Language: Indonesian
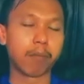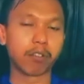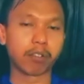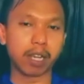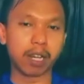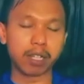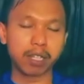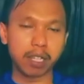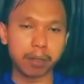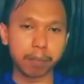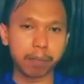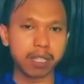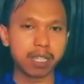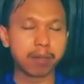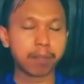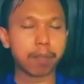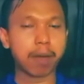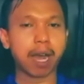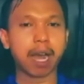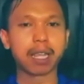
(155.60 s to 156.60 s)
potensi
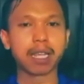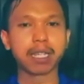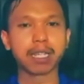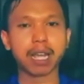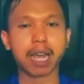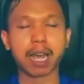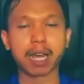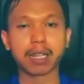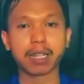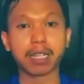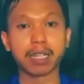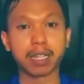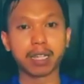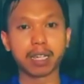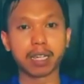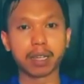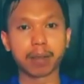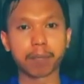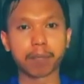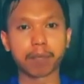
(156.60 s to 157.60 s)
penyimpangannya sangat
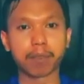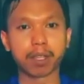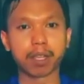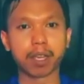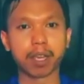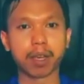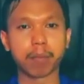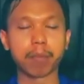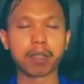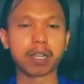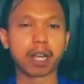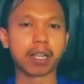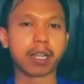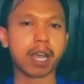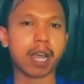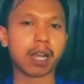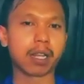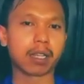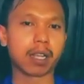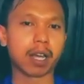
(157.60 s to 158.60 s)
tinggi.
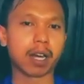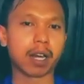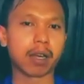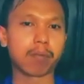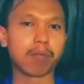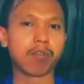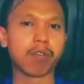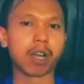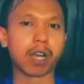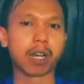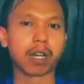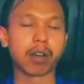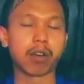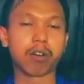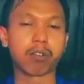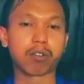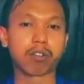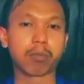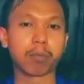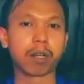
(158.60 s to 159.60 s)
Misalnya antara bulan
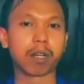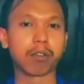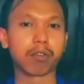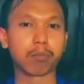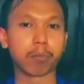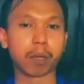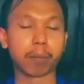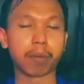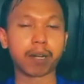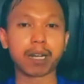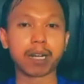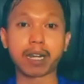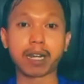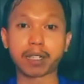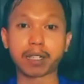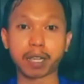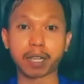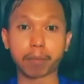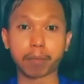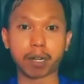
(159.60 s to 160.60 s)
Oktober, November,
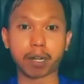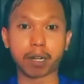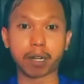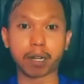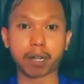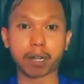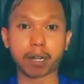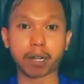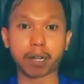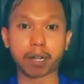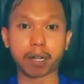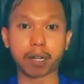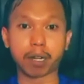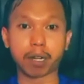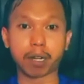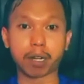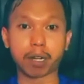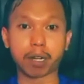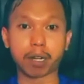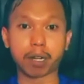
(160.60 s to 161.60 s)
dan Desember itu di
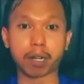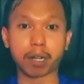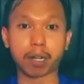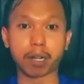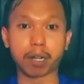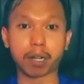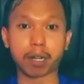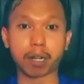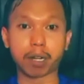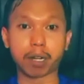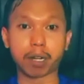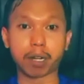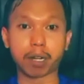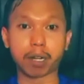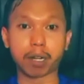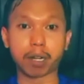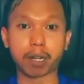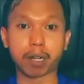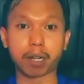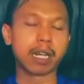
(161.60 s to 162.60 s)
kuartal 4.
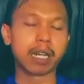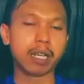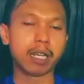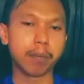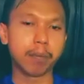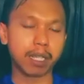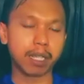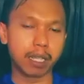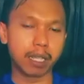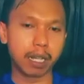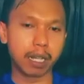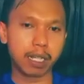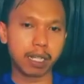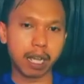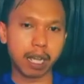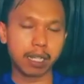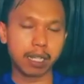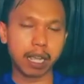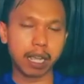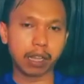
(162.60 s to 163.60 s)
Nah, ini bisa jadi
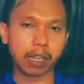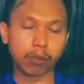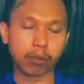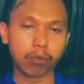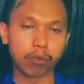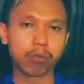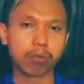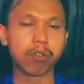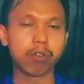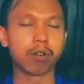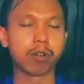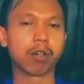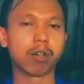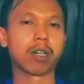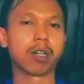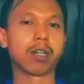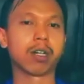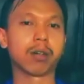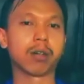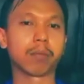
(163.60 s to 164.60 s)
salah satu
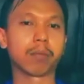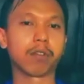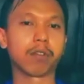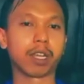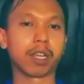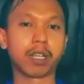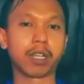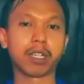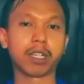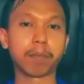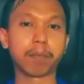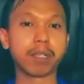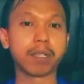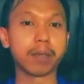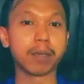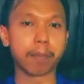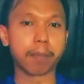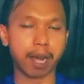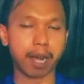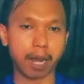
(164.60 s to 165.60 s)
e, potensi
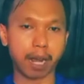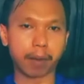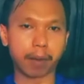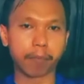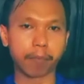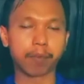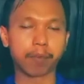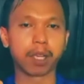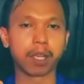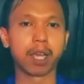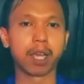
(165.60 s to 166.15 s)
penyimpangan.